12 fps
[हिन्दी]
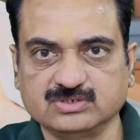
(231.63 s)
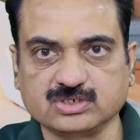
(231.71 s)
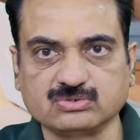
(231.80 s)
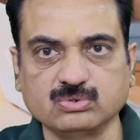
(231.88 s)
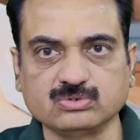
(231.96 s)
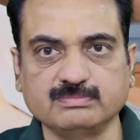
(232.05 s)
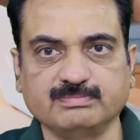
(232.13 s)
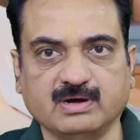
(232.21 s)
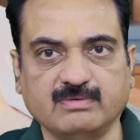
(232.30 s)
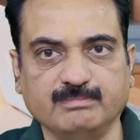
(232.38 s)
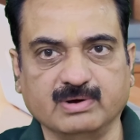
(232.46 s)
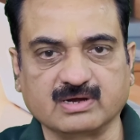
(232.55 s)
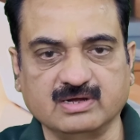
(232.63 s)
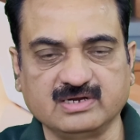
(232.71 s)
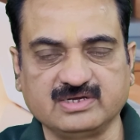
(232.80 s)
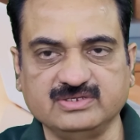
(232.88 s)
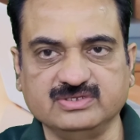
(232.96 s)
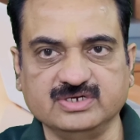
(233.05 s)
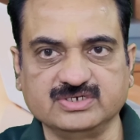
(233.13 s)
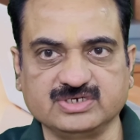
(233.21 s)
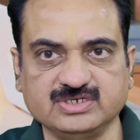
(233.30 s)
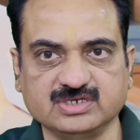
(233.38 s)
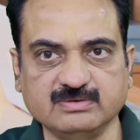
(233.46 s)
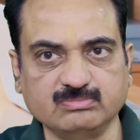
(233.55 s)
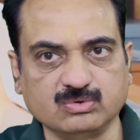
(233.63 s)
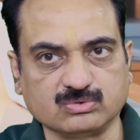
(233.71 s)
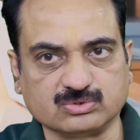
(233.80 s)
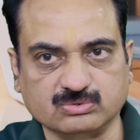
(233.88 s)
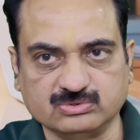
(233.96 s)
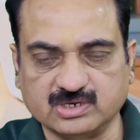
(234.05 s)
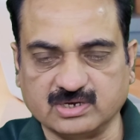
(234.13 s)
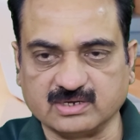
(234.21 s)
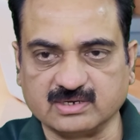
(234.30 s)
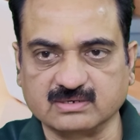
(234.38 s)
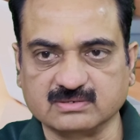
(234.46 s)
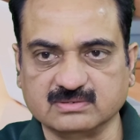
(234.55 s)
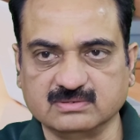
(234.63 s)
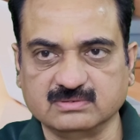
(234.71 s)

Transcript: चतुर्थ भाव मंगल की दृष्टि से मुक्त हो जाएगा